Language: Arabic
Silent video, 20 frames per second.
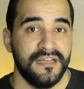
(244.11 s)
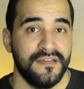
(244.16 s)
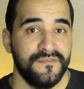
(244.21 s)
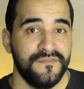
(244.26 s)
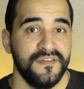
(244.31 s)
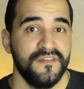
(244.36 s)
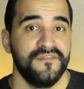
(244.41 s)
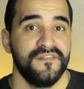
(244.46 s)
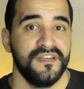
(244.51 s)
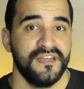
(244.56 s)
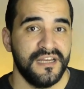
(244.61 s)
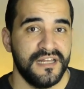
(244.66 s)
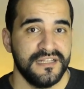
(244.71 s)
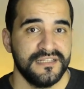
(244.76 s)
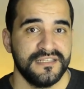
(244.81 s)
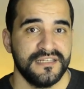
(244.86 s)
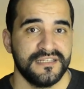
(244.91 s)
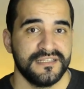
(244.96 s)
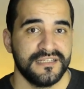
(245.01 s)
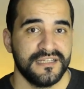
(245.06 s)
في
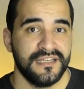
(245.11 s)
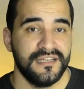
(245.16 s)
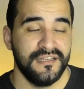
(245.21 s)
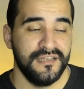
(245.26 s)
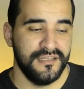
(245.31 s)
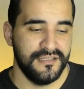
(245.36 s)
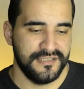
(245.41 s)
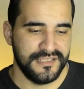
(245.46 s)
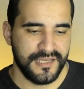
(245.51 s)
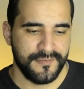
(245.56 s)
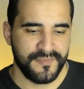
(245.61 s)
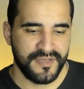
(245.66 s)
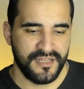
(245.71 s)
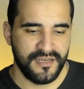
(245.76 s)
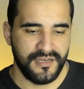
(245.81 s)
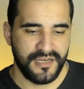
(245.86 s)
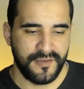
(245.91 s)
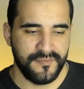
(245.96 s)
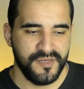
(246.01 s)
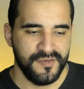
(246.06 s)
فريلانسرز زي ما
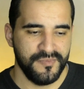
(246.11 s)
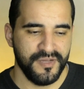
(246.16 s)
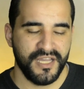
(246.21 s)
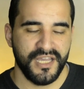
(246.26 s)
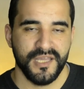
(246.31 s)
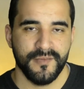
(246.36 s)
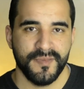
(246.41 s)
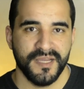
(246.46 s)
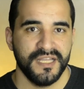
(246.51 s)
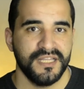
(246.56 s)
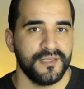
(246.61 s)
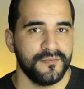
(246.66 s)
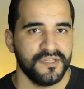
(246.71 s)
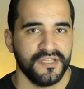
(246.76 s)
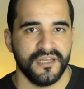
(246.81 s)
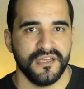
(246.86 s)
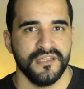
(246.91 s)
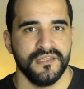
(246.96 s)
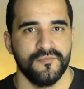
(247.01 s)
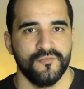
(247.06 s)
العميل بقيمك انت
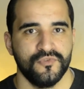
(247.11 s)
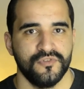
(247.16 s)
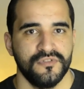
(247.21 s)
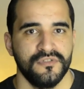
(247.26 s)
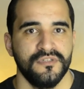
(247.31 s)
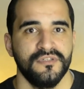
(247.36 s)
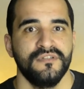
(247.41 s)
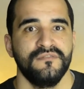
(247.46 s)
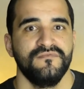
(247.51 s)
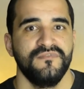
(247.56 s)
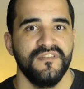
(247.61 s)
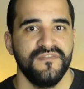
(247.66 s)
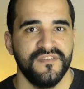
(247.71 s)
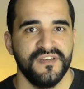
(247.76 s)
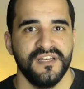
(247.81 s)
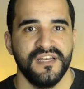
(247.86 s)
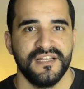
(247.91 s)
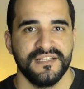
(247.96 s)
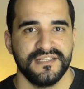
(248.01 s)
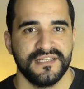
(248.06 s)
بتقيمه في
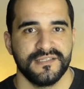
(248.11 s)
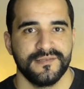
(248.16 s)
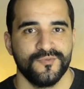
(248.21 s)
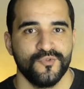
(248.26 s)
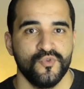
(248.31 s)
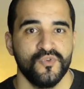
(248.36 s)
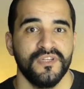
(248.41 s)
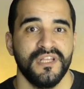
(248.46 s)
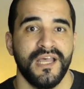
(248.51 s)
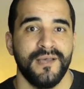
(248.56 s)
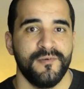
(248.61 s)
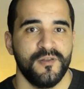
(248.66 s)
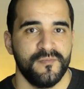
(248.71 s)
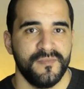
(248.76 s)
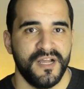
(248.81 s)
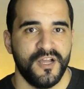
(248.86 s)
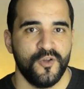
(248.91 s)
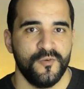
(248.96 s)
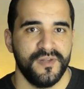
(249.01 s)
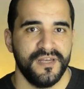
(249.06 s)
فريلانسرز بيكونوا تعاملوا
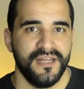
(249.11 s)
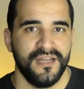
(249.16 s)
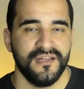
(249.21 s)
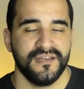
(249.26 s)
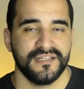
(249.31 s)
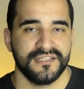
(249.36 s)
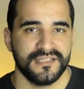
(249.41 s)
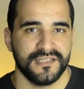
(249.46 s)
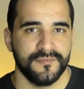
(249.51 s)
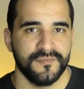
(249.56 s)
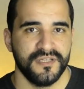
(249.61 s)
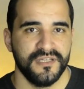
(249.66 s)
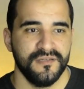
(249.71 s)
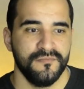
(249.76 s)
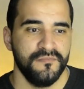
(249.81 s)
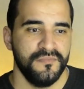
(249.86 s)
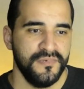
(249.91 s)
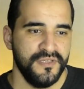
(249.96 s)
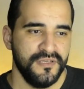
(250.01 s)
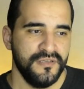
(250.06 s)
مع عملاء
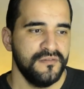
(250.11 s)
نصابين